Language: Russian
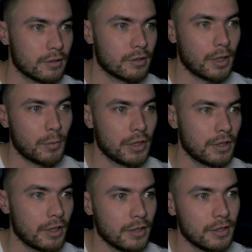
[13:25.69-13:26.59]
команда
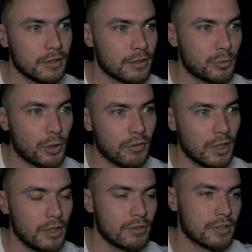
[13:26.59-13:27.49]
лиги
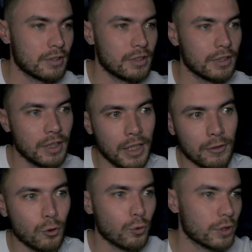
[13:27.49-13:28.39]
Несправедливости, все дела,
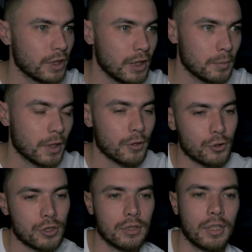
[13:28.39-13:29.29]
гоу к нам,
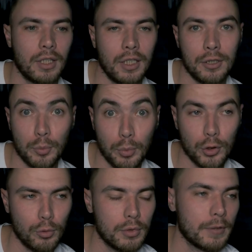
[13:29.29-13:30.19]
короче, и так далее и тому
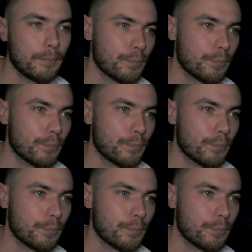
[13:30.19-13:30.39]
подобное.